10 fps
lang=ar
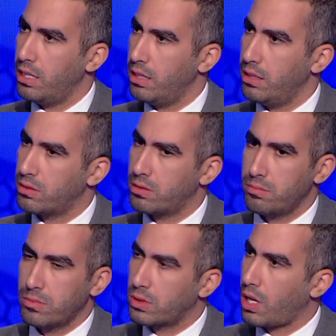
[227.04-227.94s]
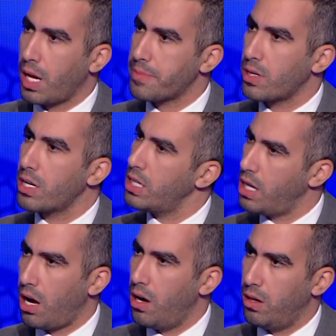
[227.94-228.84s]
الراجل يعني وجه رساله صريحه
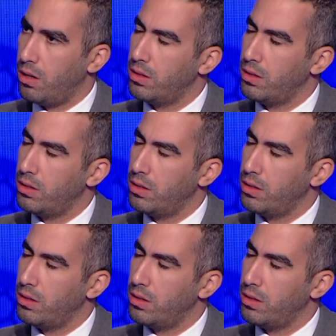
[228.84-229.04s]
صريح. وجه آه.